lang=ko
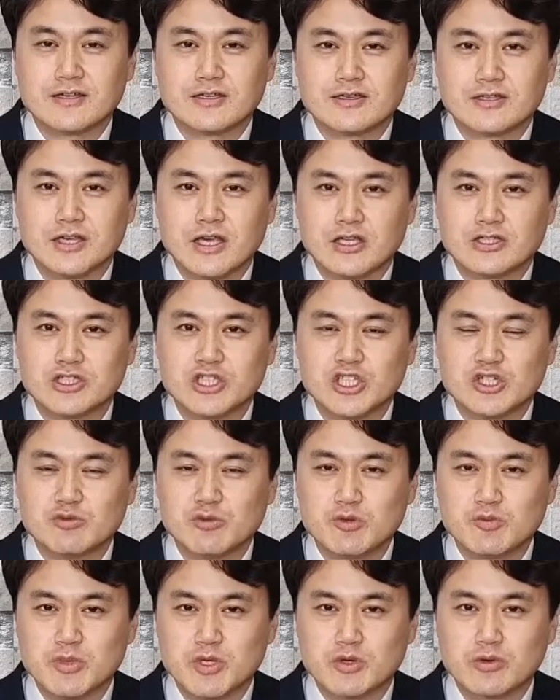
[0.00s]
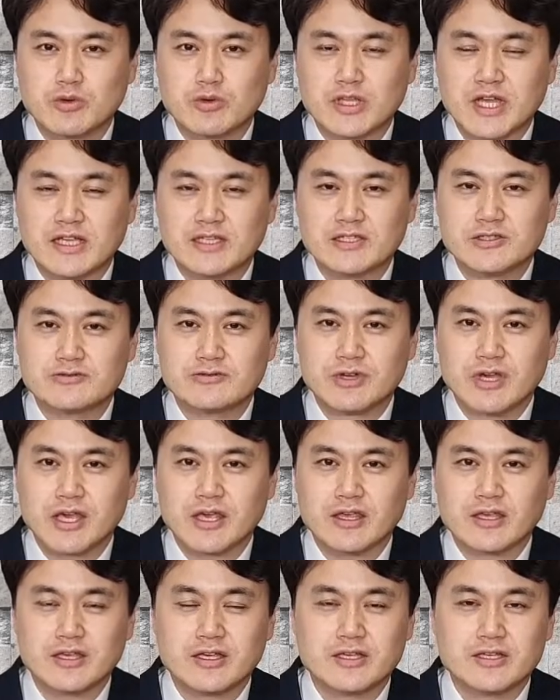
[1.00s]
예수님을 믿고 난 이후에
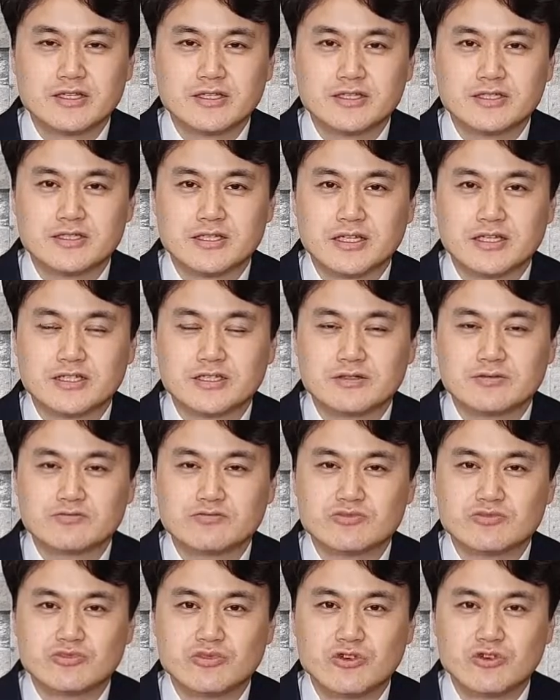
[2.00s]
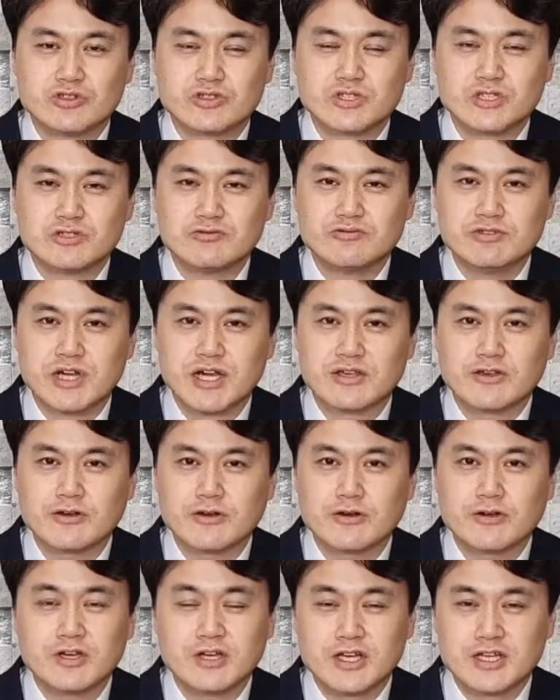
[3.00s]
이제는 무엇을
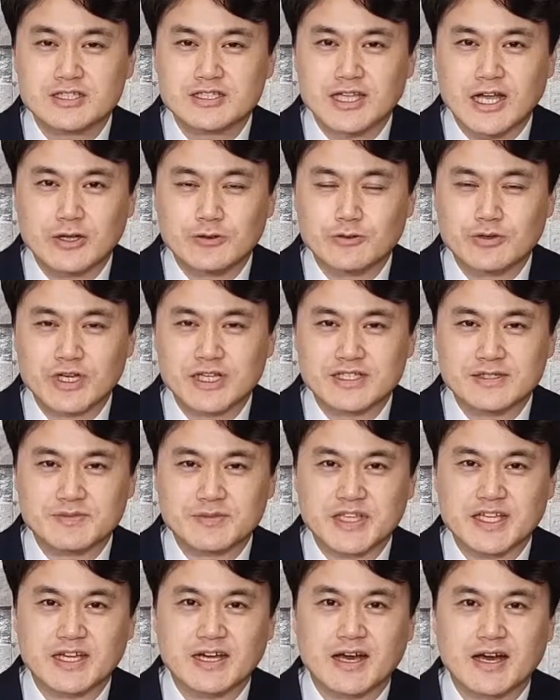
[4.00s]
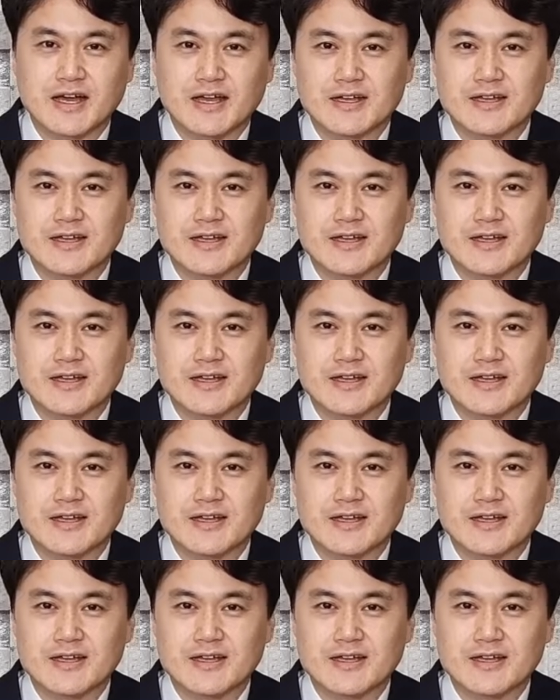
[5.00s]
위하여 살고 계십니까?